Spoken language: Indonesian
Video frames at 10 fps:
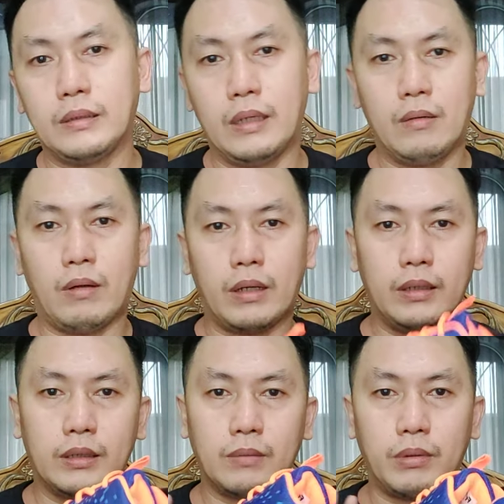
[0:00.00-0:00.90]
ya
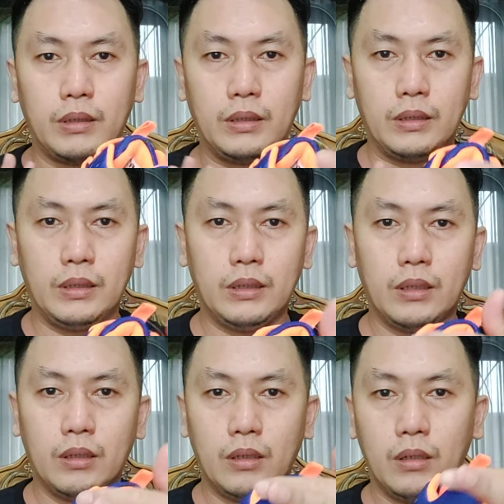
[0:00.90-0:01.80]
warnanya seperti ini,
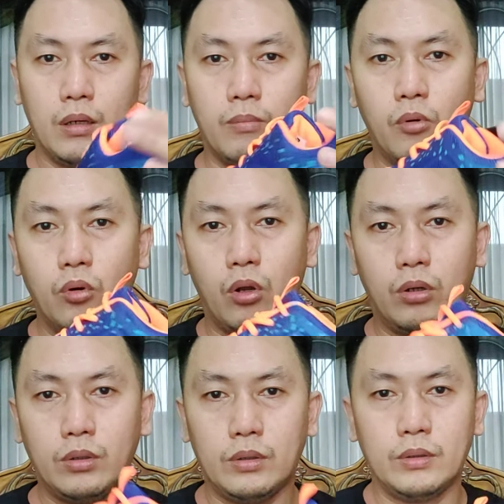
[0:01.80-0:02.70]

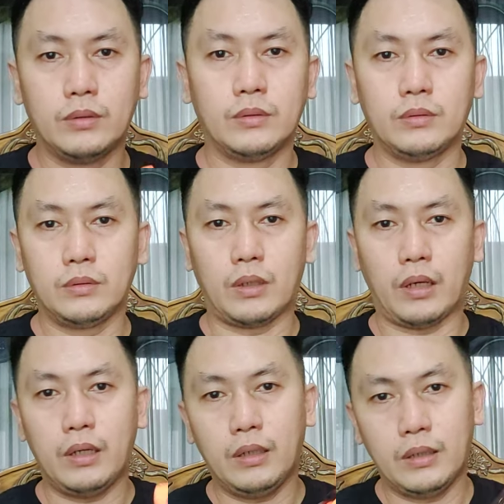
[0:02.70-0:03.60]
bunglon,
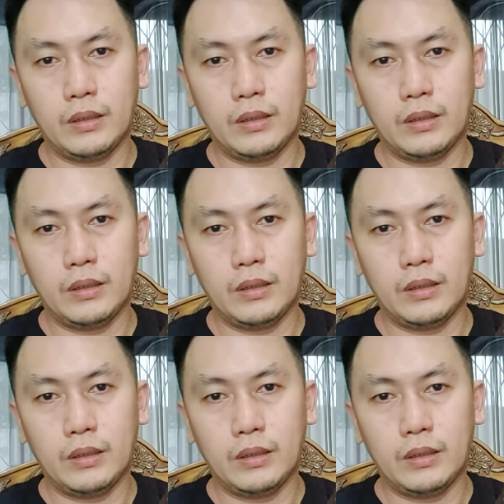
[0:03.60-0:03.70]
keren.